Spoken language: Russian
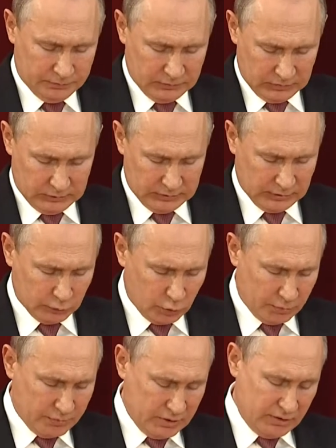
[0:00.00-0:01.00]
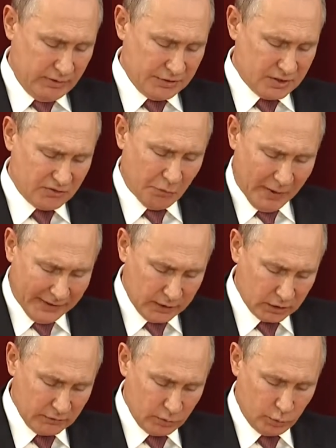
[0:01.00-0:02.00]
Э, с которым Евразес в мае
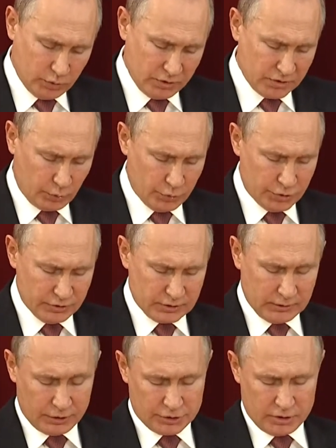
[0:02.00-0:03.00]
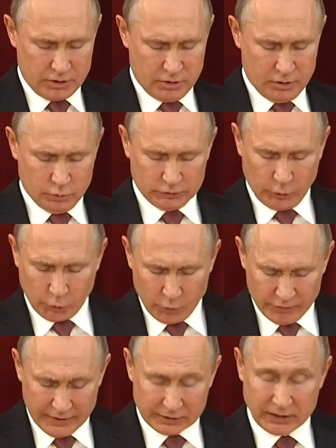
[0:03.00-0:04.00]
этого года заключил соглашение о
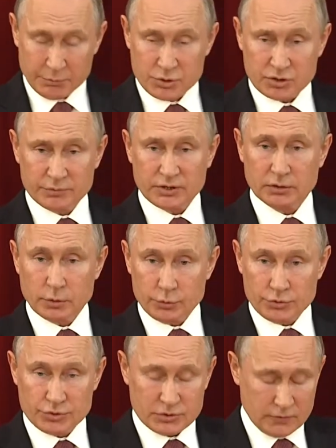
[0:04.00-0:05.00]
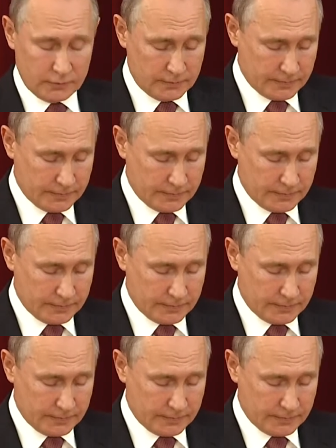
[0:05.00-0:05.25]
торгово-экономическом сотрудничестве.